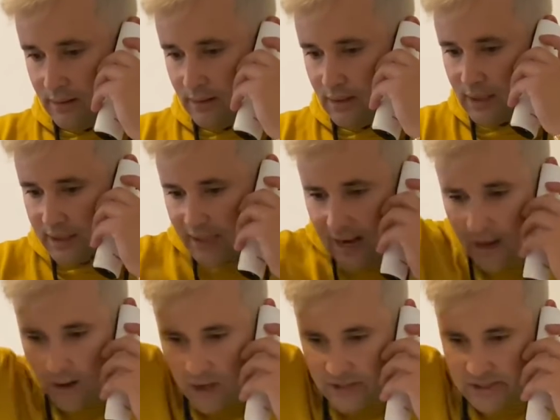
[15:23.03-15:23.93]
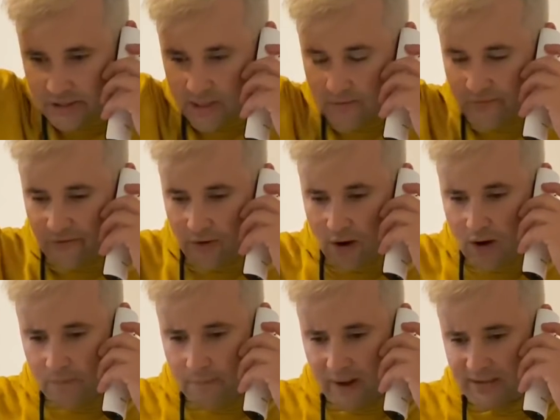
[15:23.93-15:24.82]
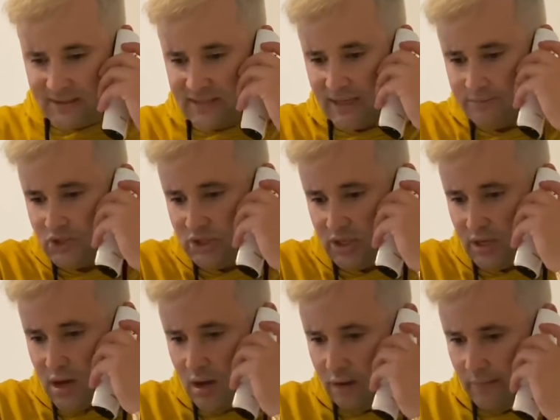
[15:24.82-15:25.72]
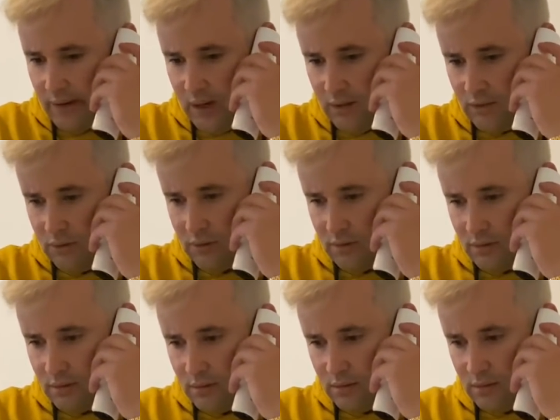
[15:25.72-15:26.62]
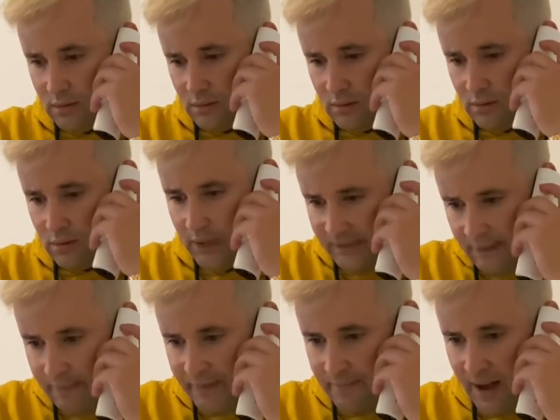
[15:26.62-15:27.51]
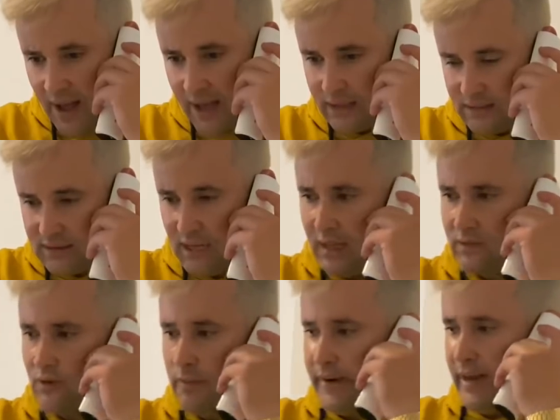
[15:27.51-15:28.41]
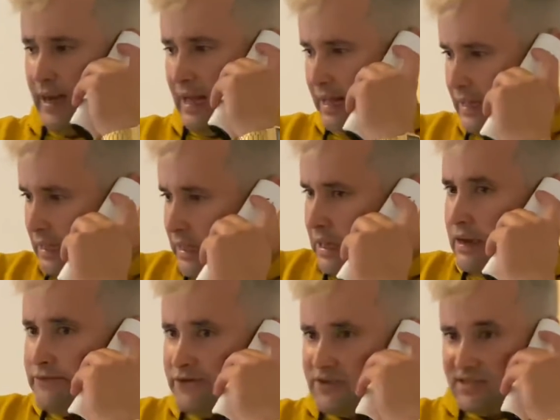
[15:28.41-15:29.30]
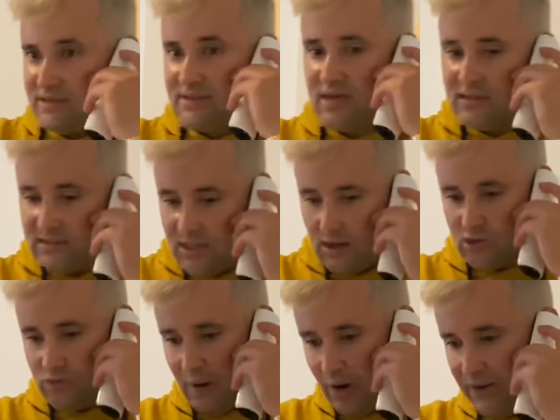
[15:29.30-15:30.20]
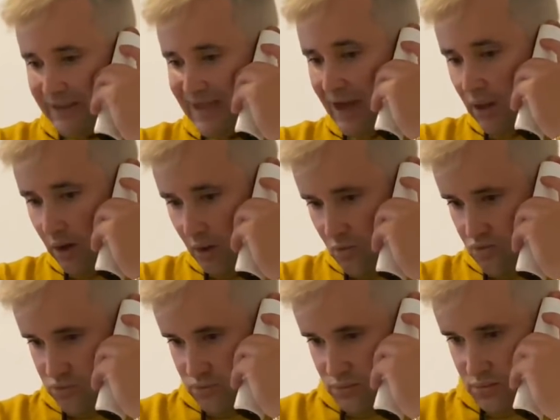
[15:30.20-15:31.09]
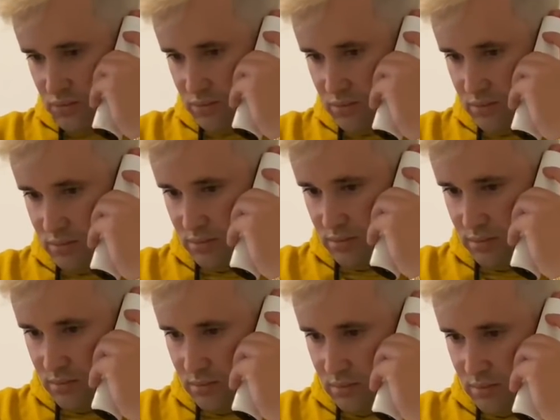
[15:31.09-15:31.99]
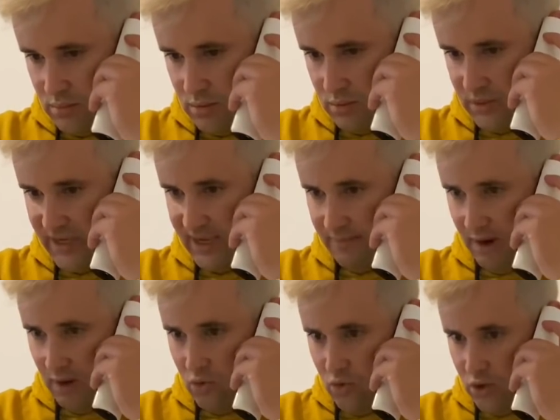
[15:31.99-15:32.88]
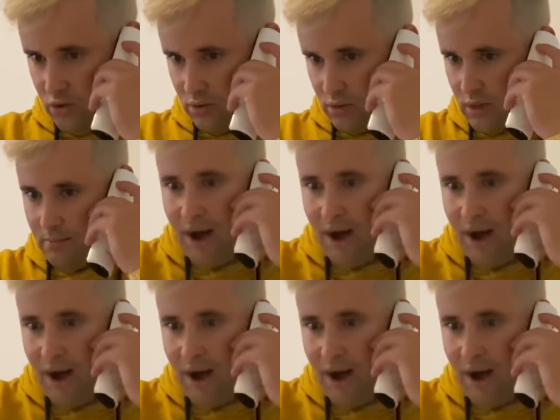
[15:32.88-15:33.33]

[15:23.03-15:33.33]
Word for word: Aquela loja que tem no fórum, pá, você está me tirando, mano. É da Primark, exato, comprei lá. Foi 16 euros, o bagulho é da LOL. O que, que é bagulho?